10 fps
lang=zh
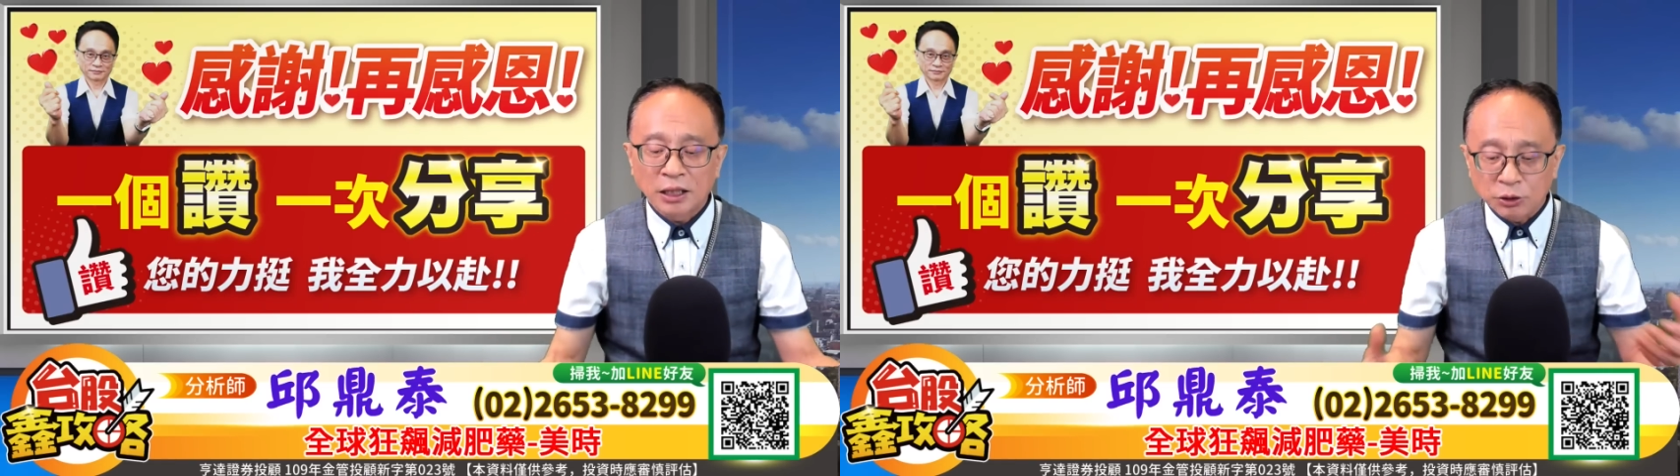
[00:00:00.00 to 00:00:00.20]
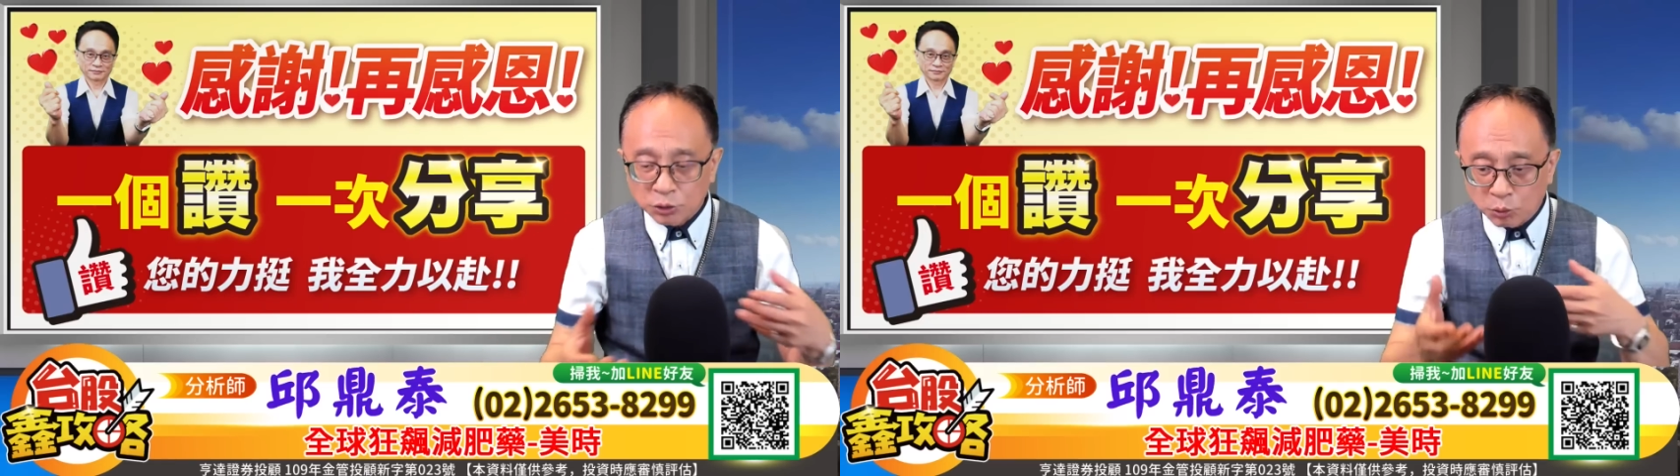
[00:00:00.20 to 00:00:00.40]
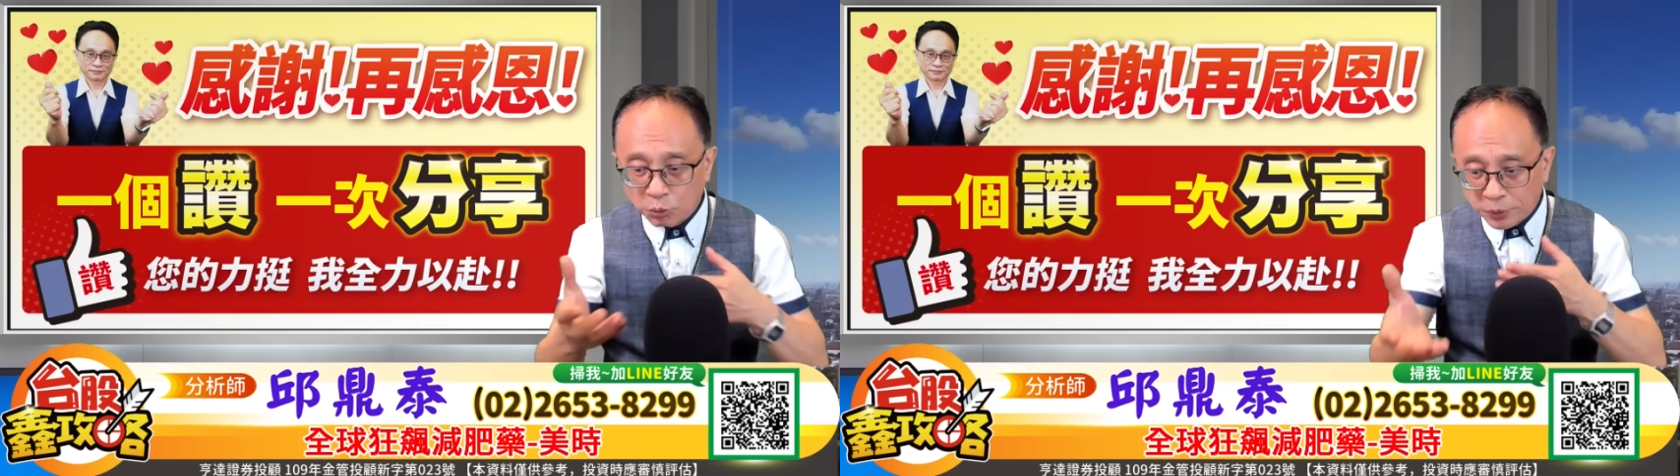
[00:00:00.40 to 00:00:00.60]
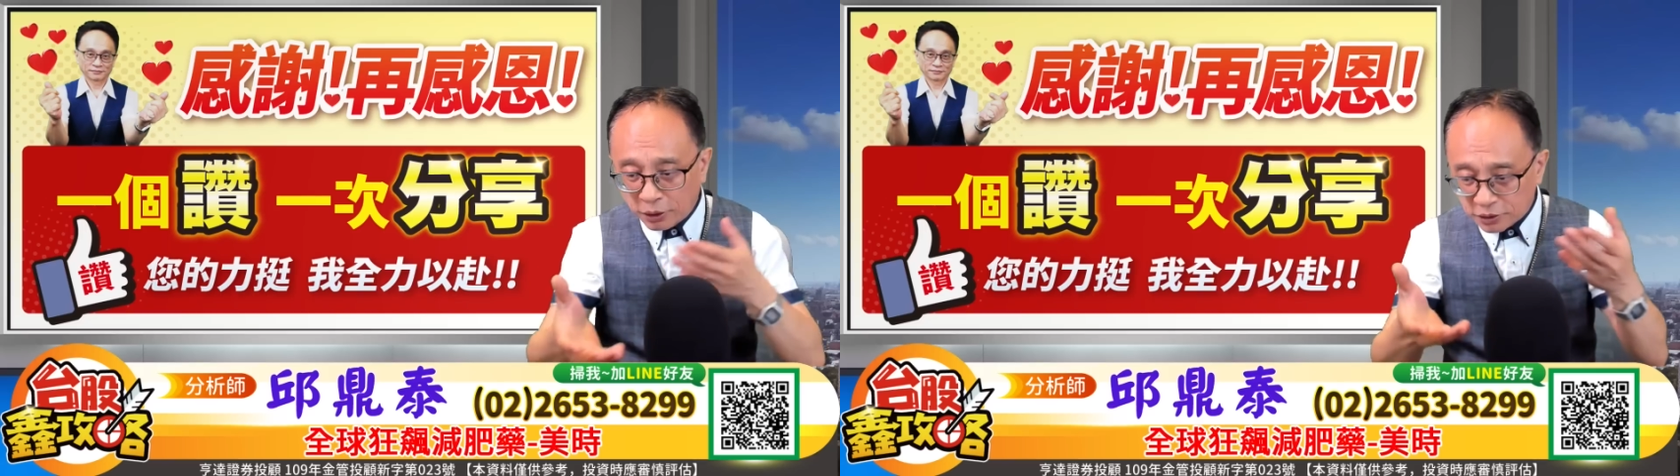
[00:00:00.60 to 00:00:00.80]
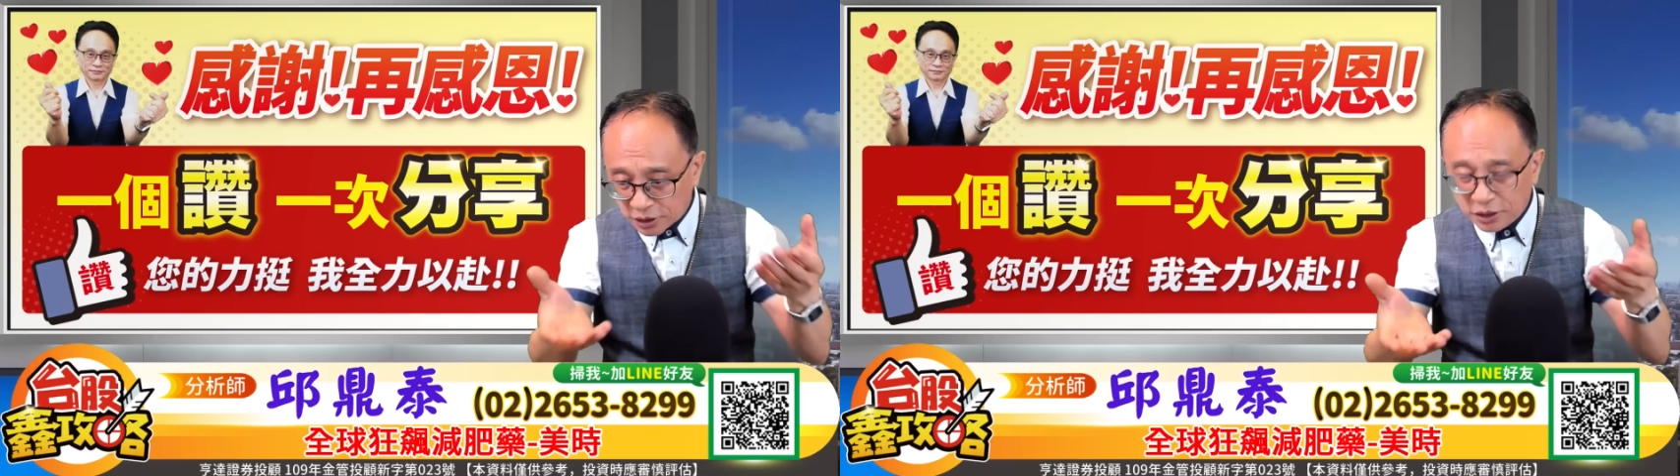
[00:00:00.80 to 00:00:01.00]
有时候股票
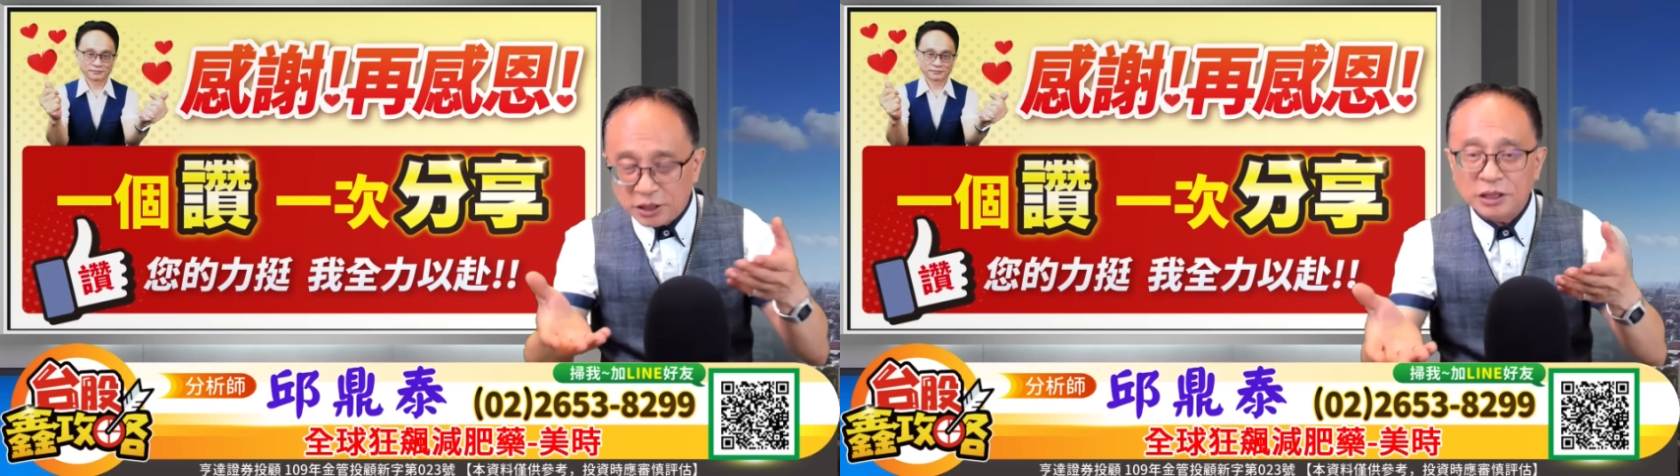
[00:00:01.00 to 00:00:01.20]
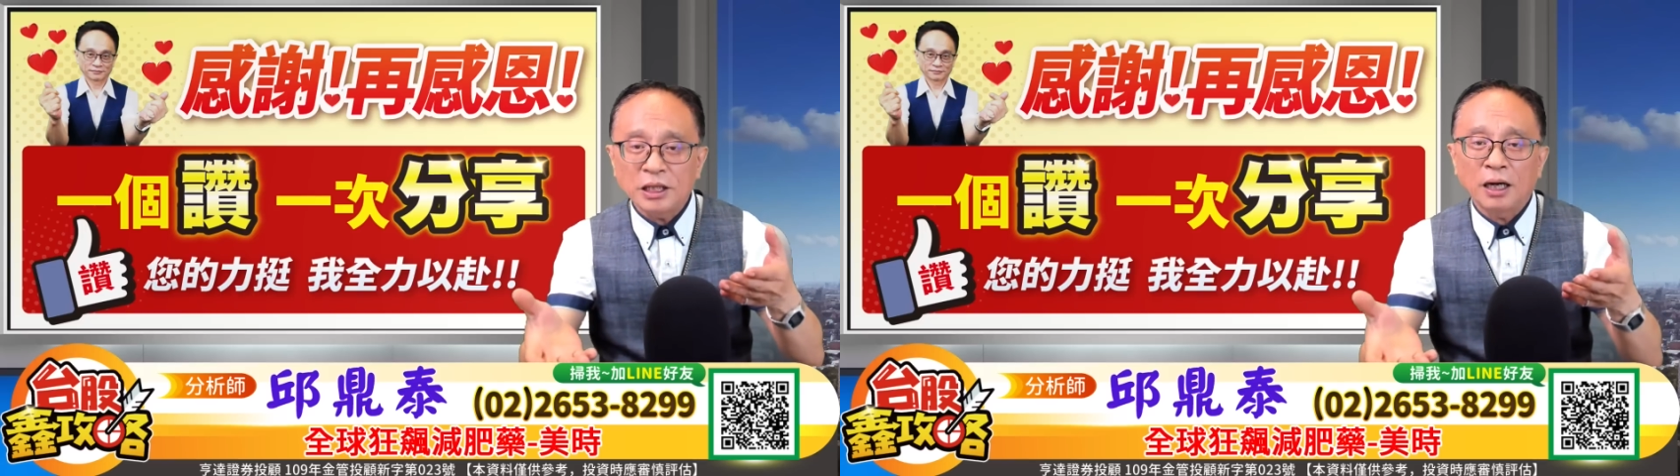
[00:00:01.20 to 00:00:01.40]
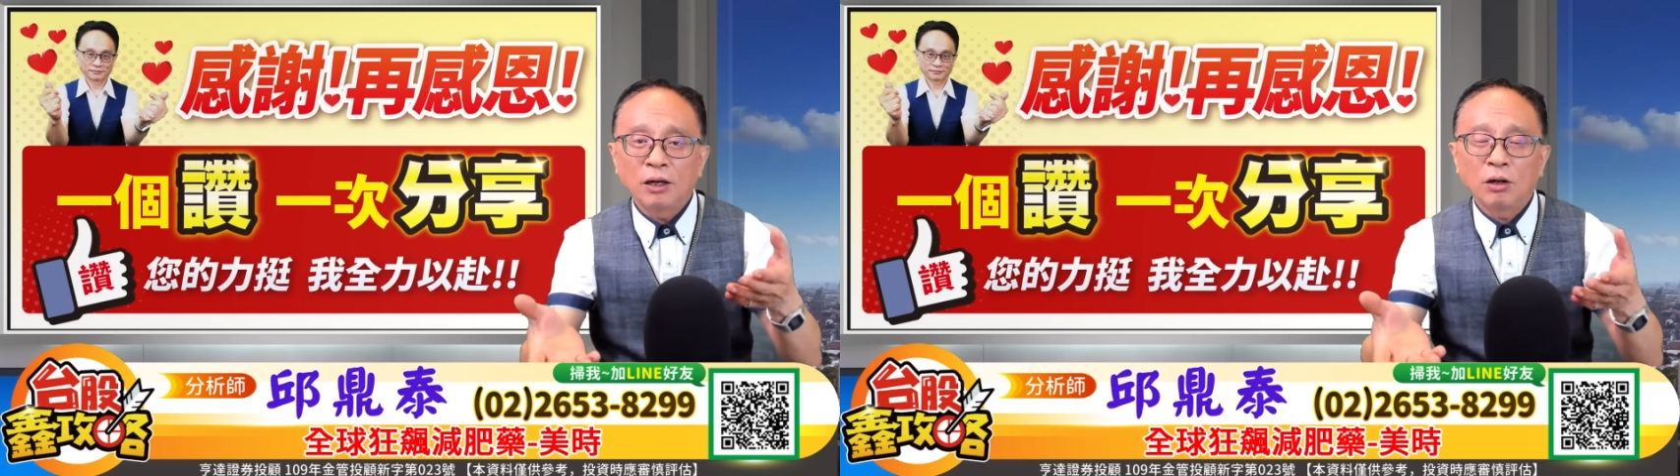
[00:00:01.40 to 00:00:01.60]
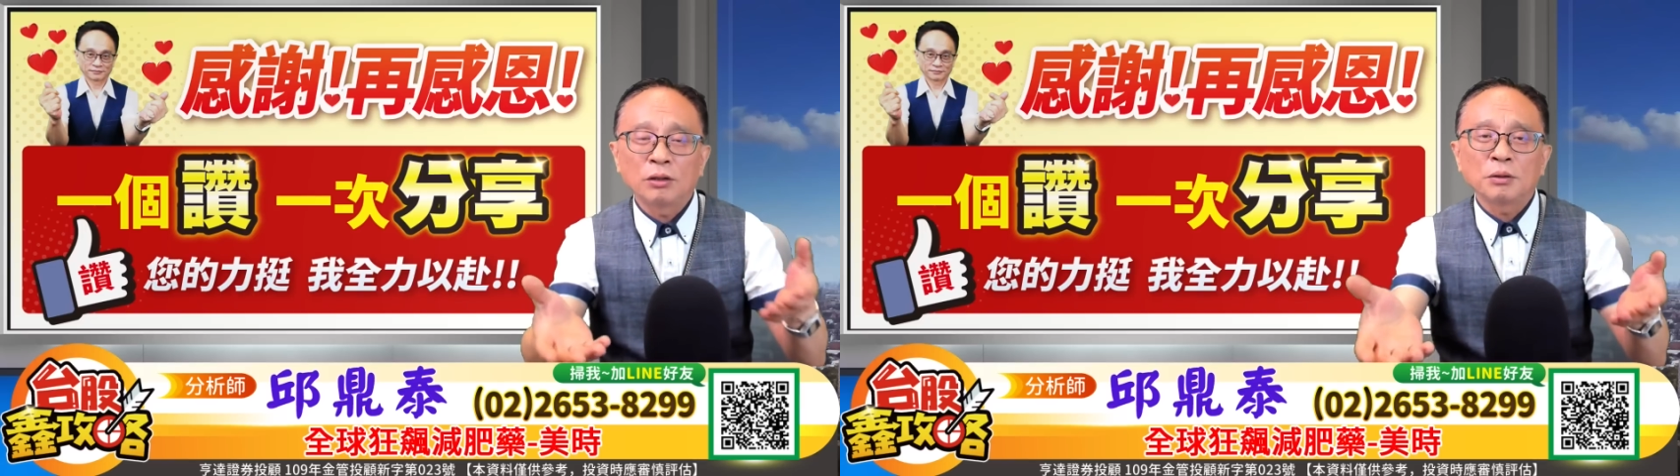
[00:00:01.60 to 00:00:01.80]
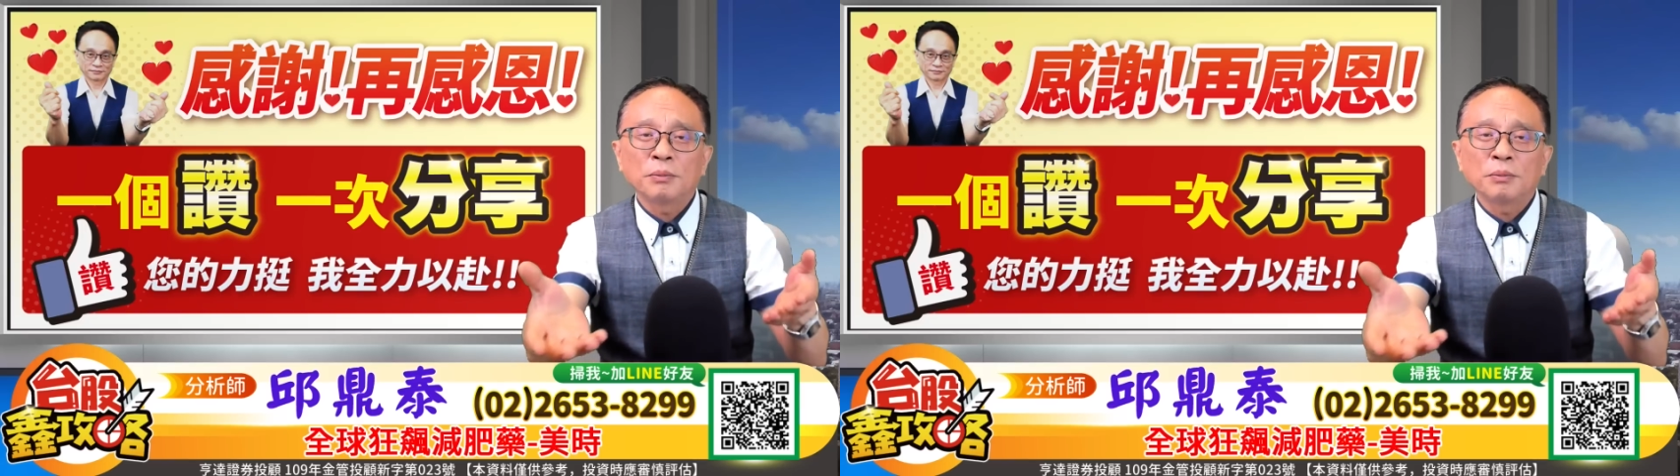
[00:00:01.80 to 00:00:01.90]
要整理一下哦，